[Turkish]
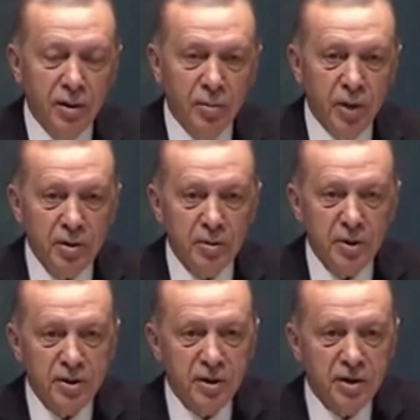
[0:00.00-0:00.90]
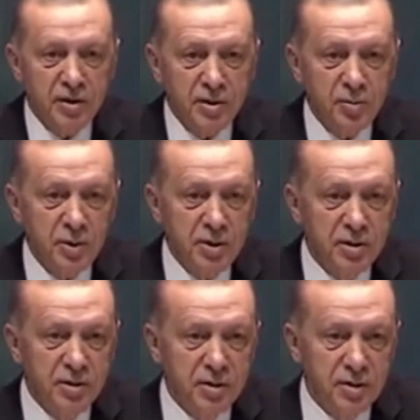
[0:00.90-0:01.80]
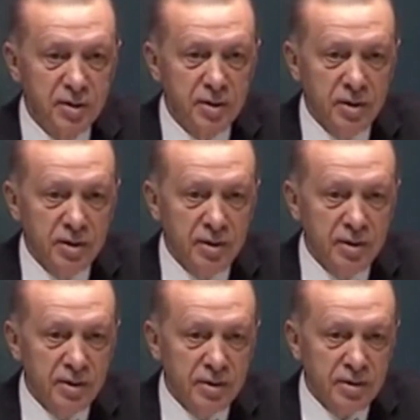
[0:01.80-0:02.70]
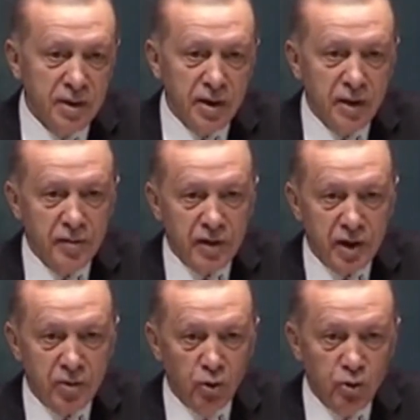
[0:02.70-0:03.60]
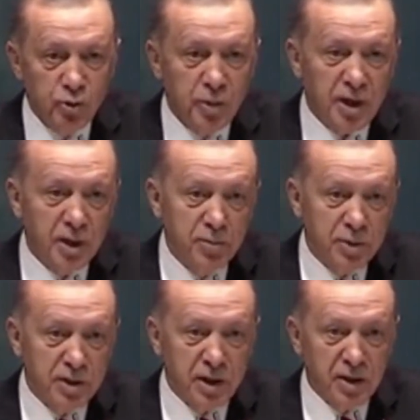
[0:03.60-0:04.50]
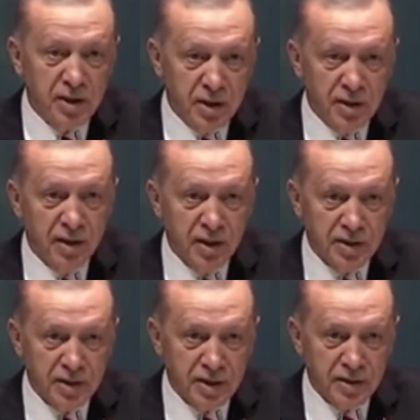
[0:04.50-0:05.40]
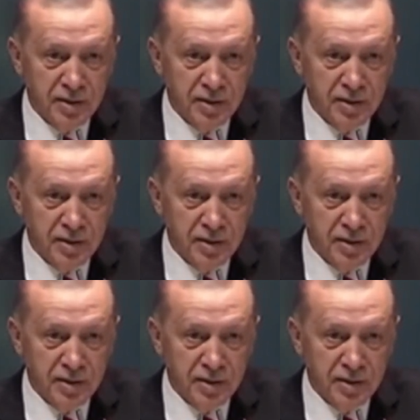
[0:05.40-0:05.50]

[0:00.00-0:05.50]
Ben de başkana dedim ki Sanayi ve Teknoloji Bakanımızı da yanına alacaksın.